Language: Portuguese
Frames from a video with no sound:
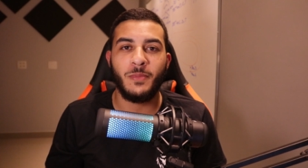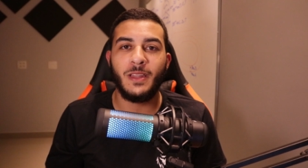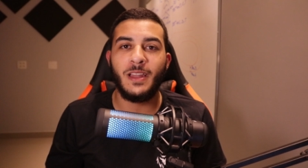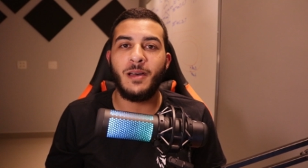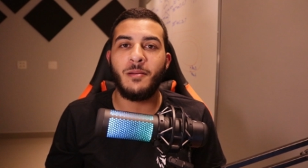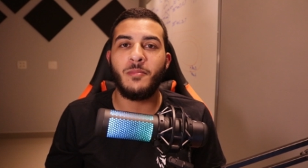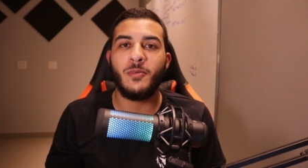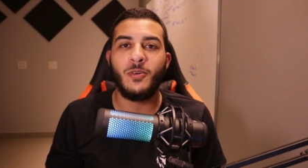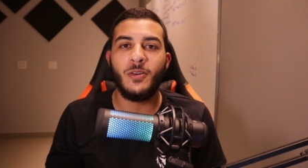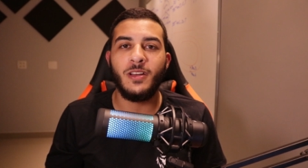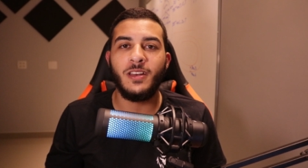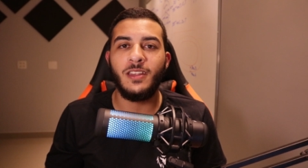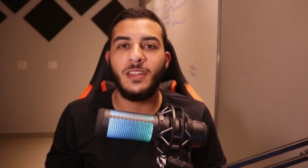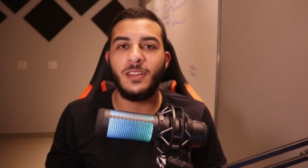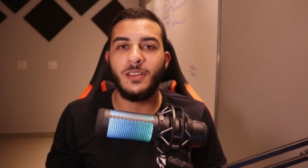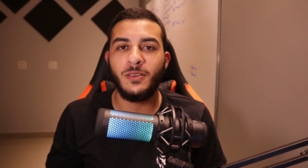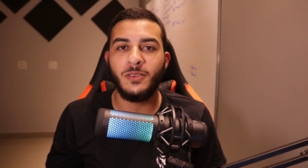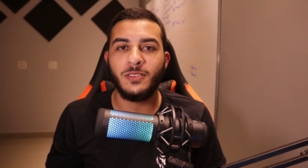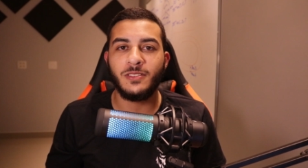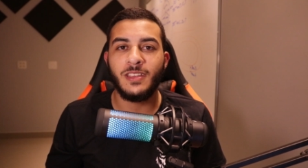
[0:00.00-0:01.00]
Pelo amor de
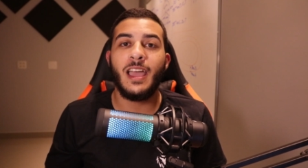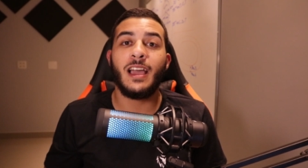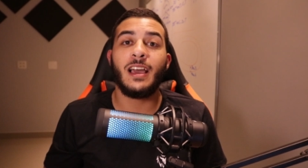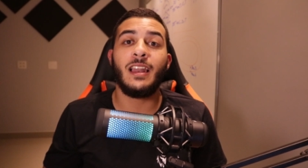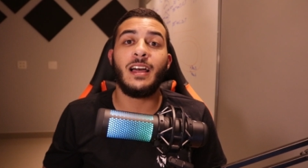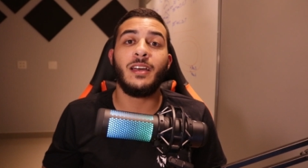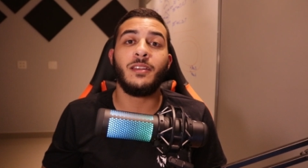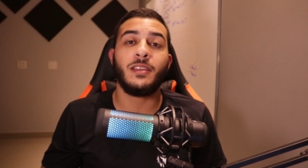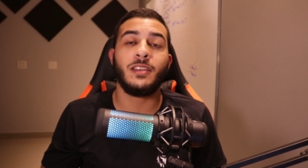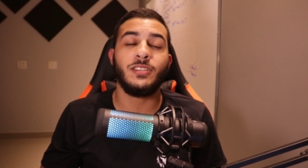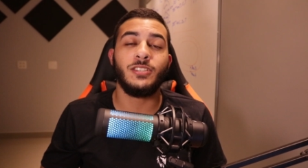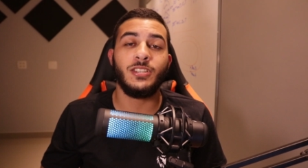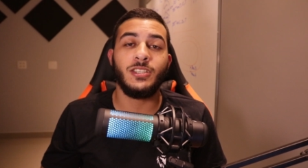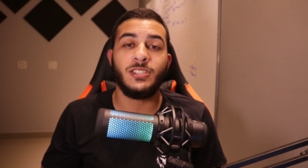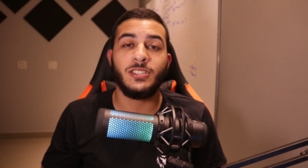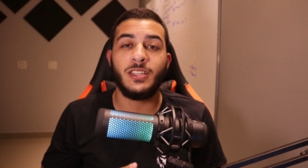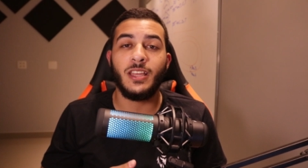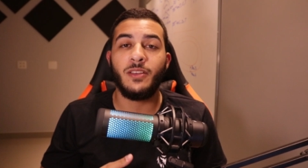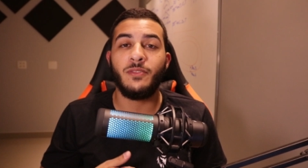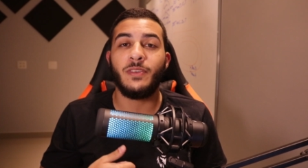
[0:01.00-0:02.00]
Deus. É claro que a
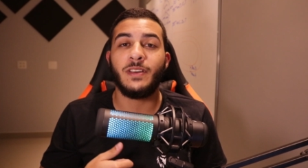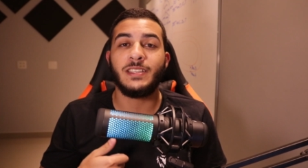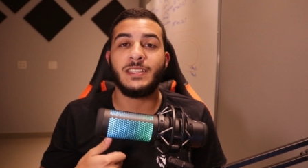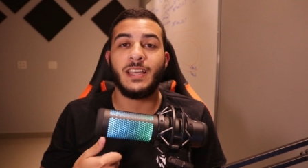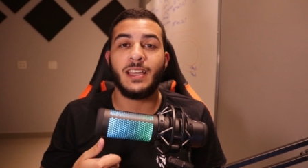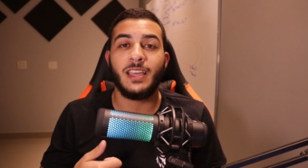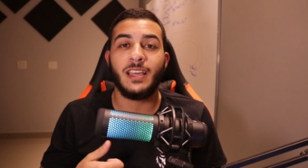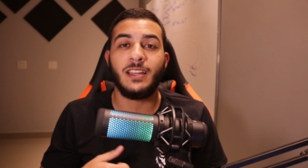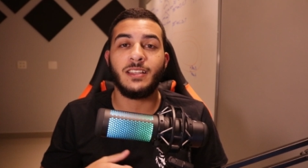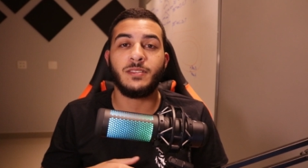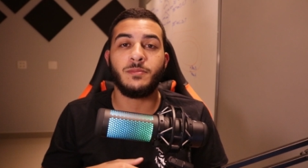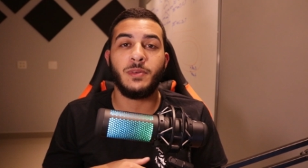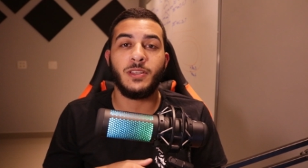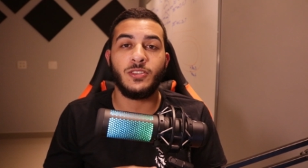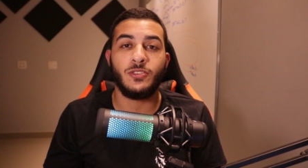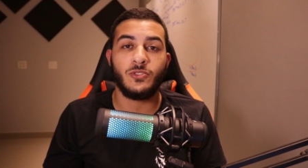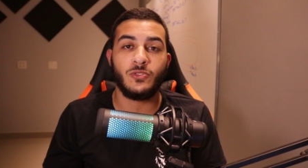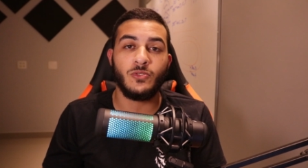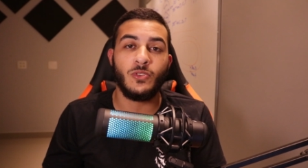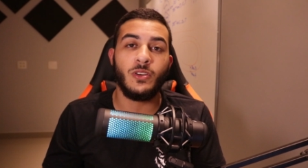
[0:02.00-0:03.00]
gente tem que fazer aquelas
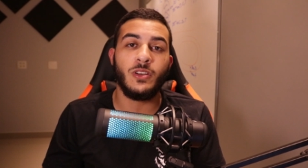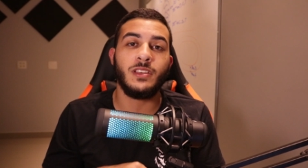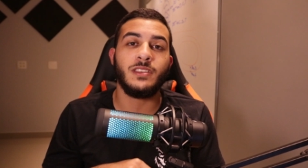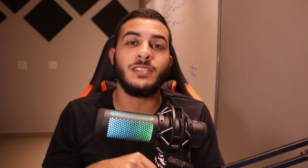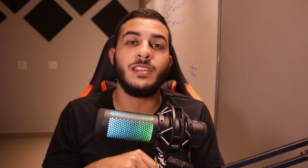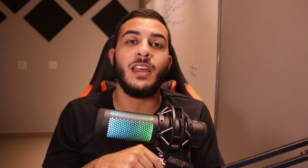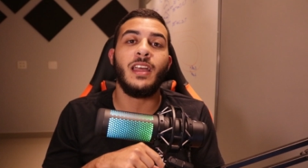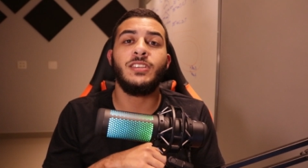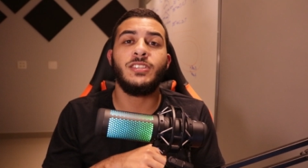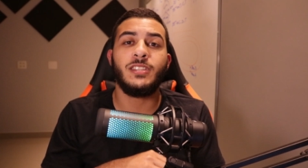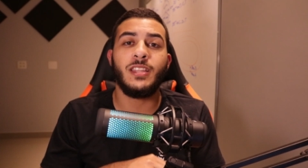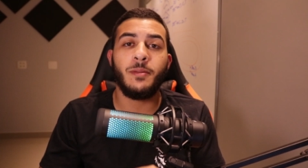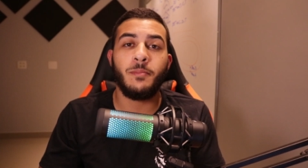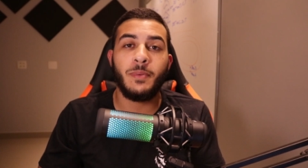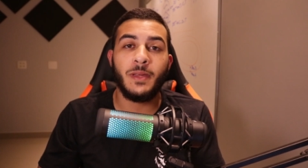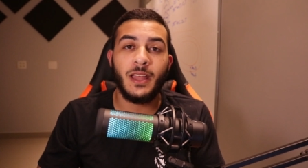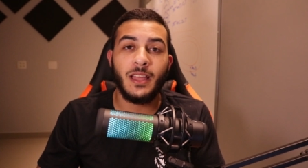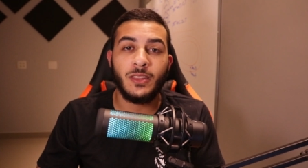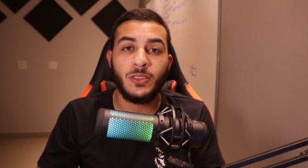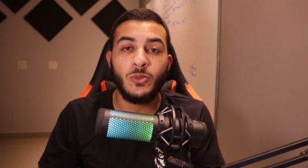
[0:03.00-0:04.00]
medições, né, de
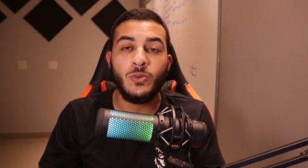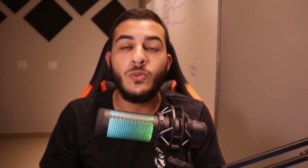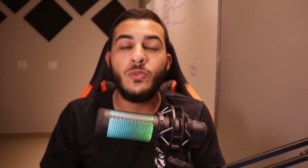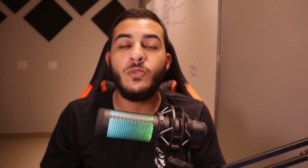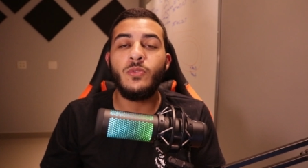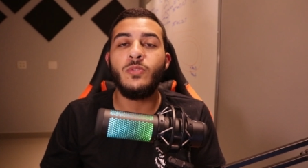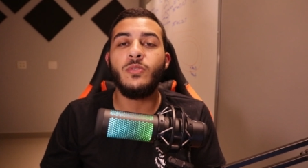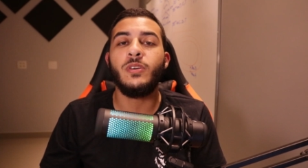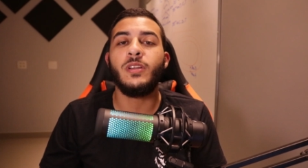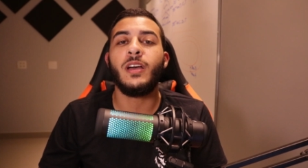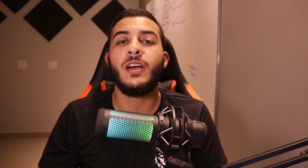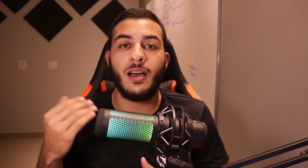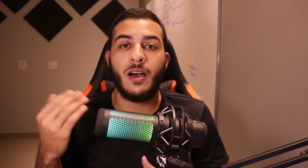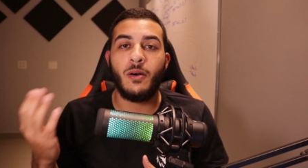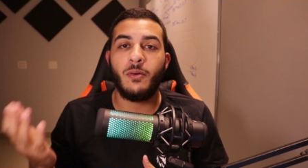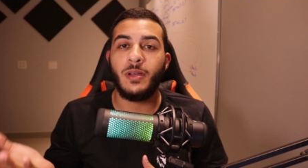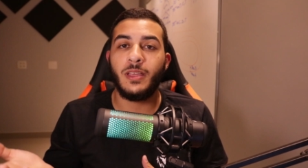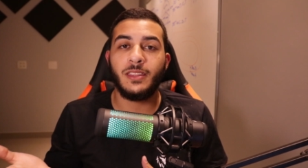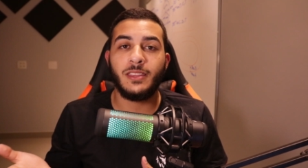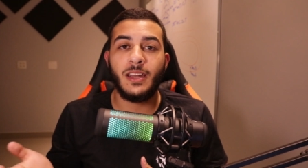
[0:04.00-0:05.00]
temperatura
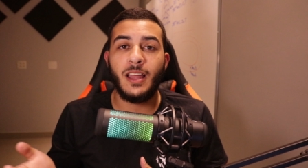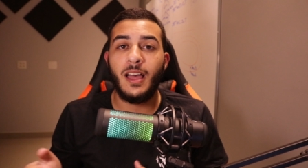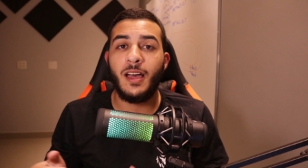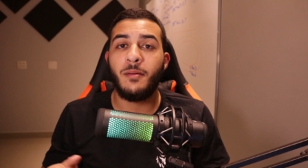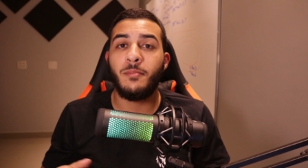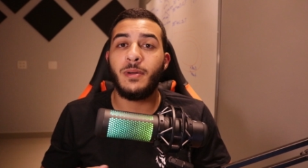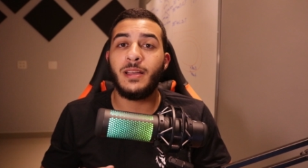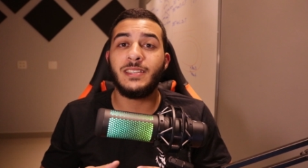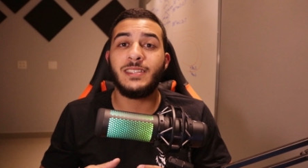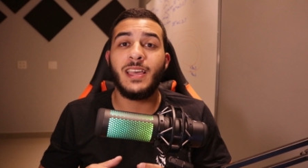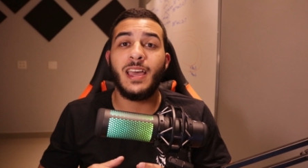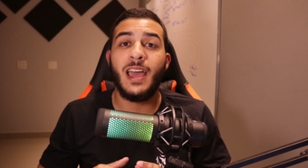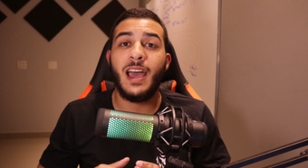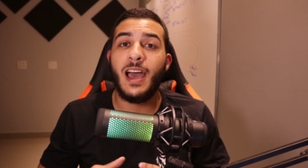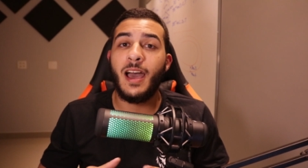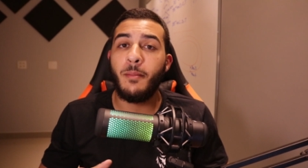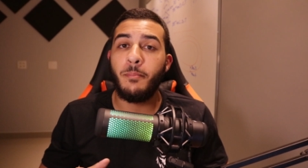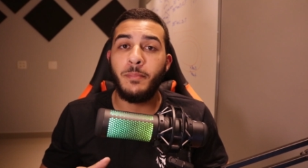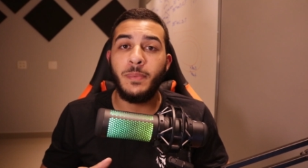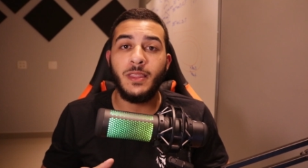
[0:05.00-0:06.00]
ao entrar, mas é
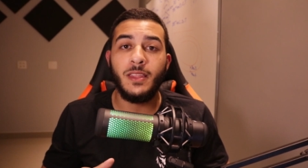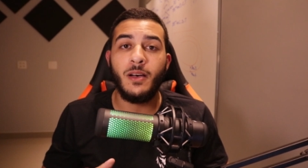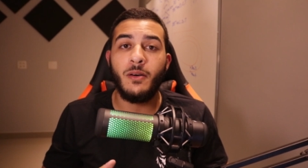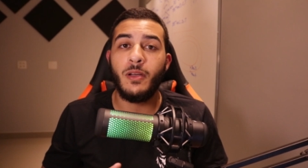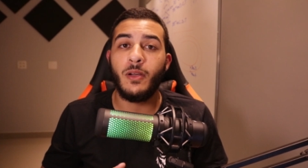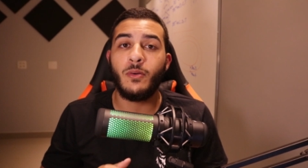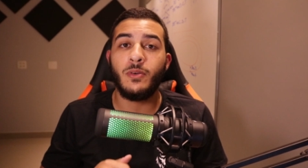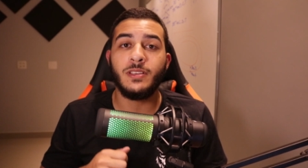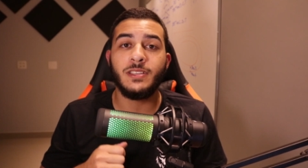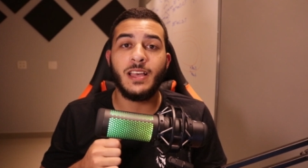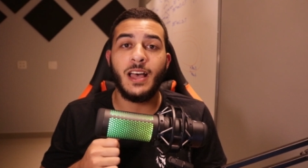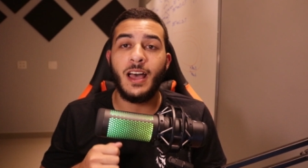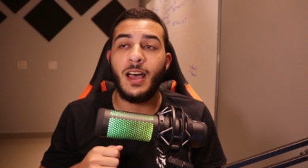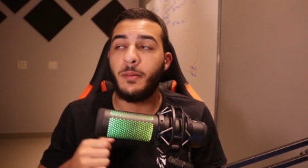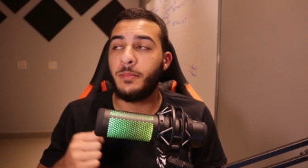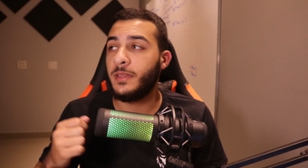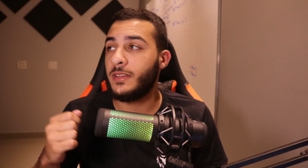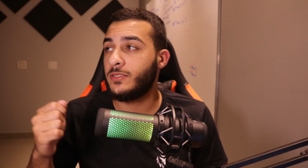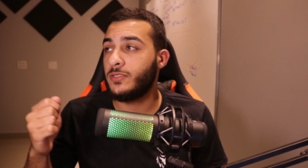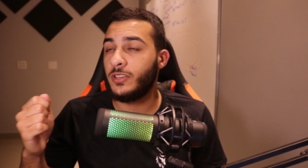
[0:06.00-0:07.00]
rapidão, é coisa
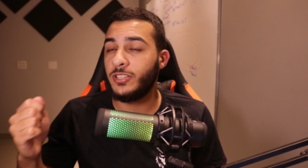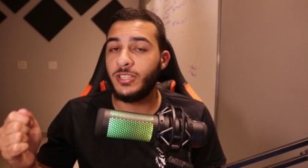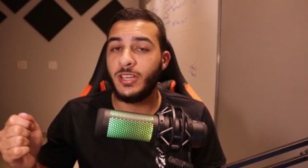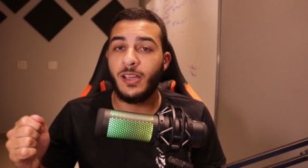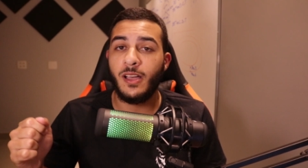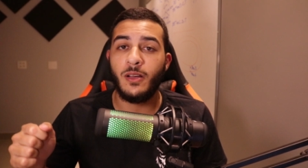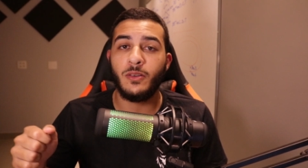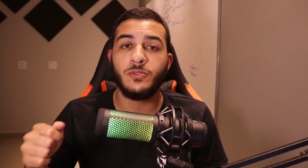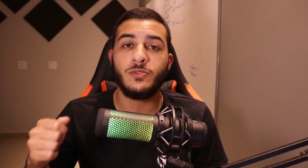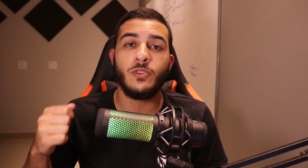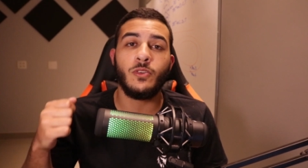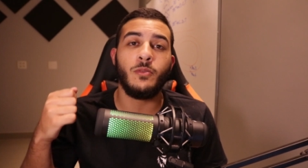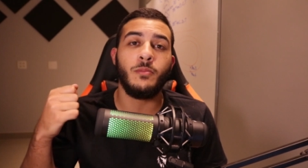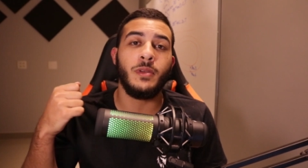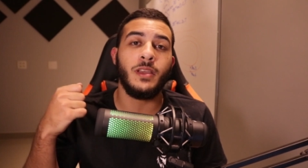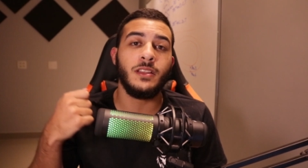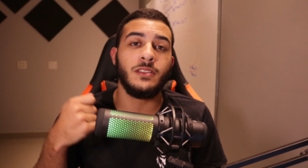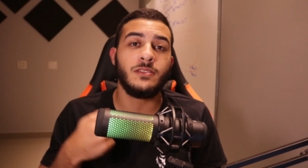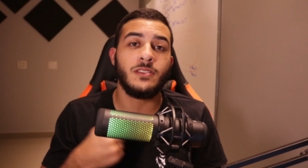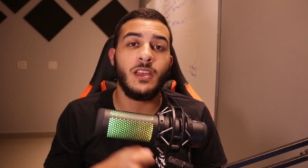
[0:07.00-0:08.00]
rápida, é só checar os
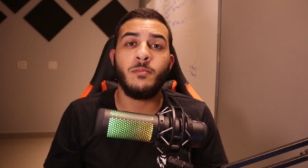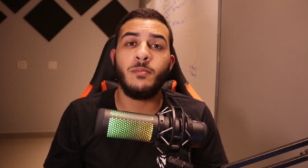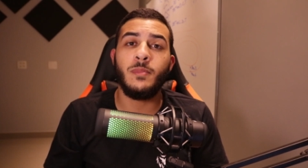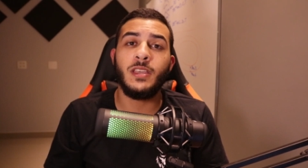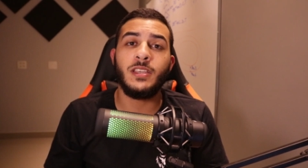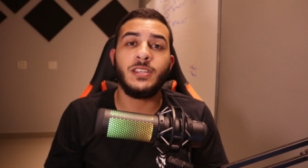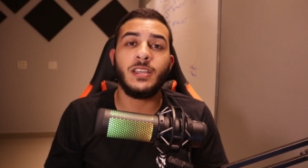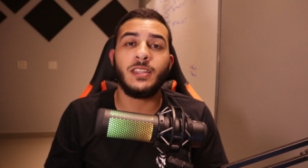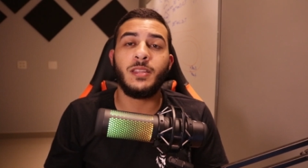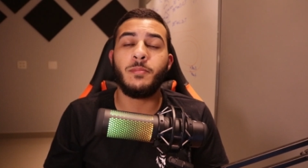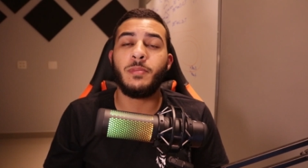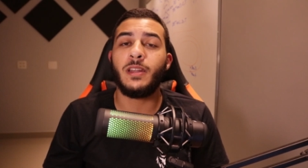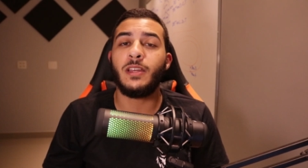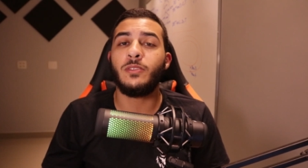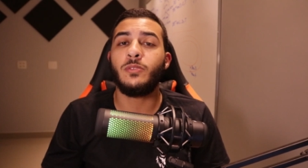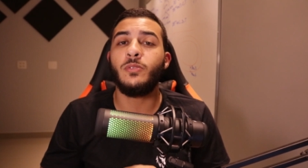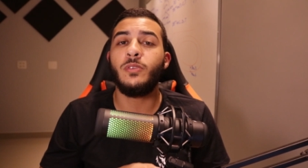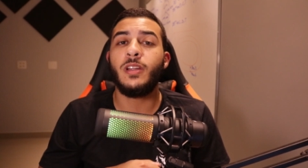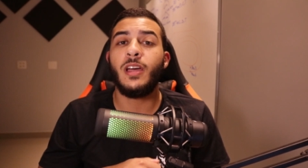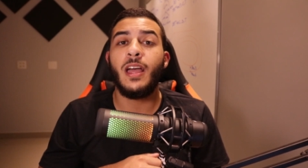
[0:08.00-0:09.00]
documentos, medir a
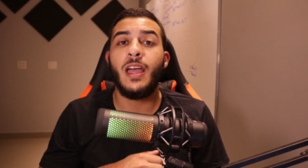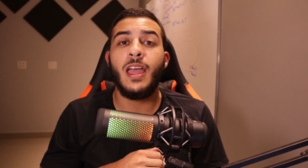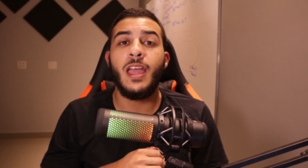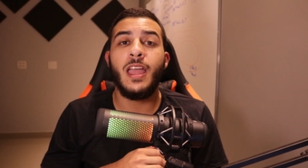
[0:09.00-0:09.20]
temperatura,